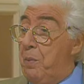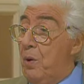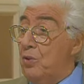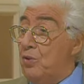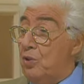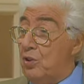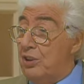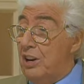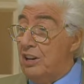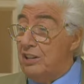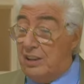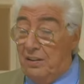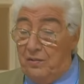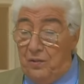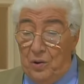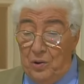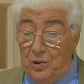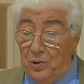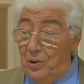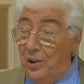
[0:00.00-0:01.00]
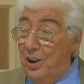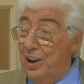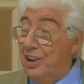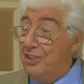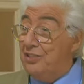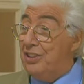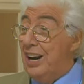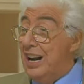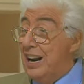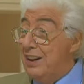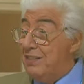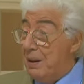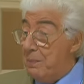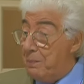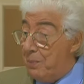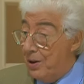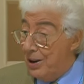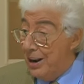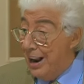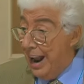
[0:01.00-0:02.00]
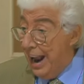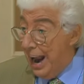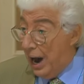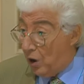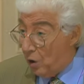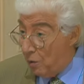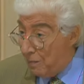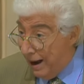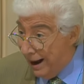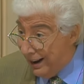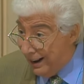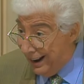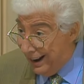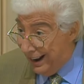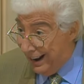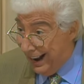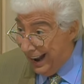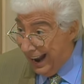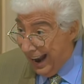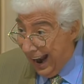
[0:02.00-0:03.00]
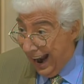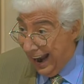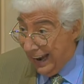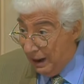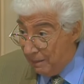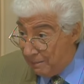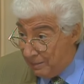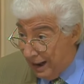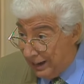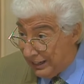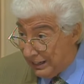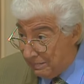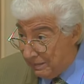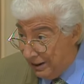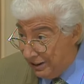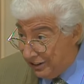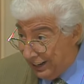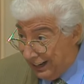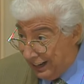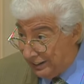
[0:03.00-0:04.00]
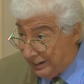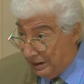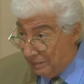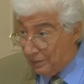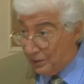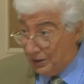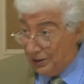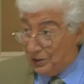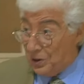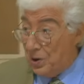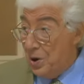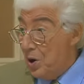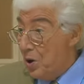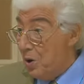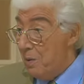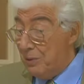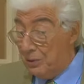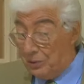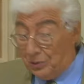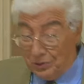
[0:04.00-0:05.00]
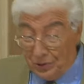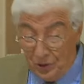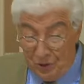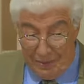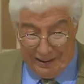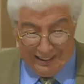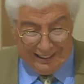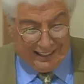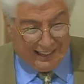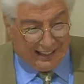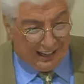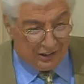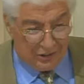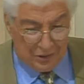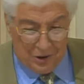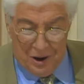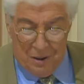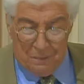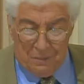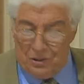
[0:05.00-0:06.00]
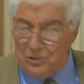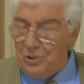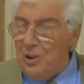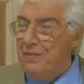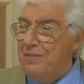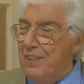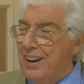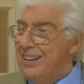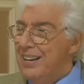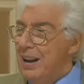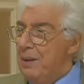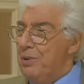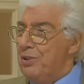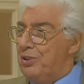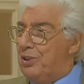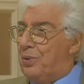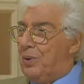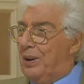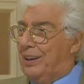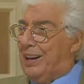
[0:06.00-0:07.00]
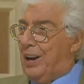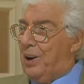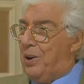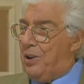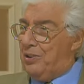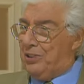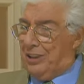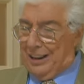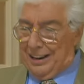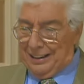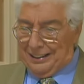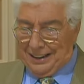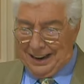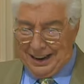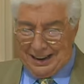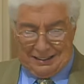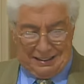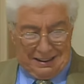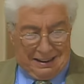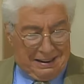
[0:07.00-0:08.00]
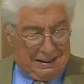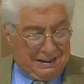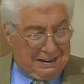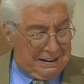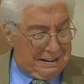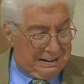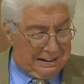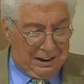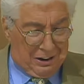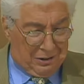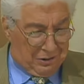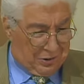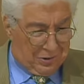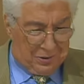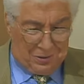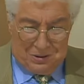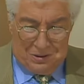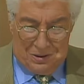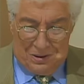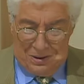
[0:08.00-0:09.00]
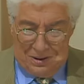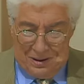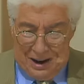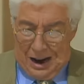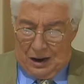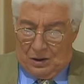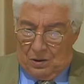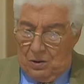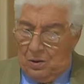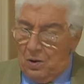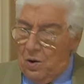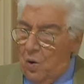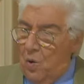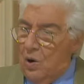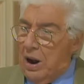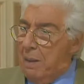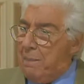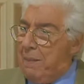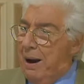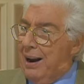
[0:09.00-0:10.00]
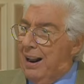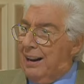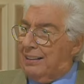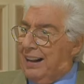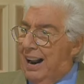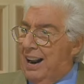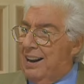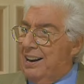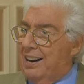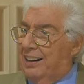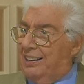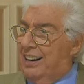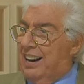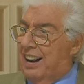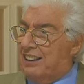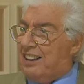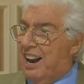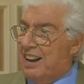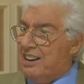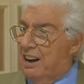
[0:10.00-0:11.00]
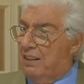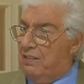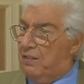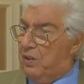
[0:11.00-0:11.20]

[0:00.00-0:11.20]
pozzo senza fondo. Ginevra poi è romana, eh e le piace mangiare saporito come tutti i romani del resto. Perciò inventiamoci qualche cosa all'altezza, che so, ecco, una bella teglia di lasagna al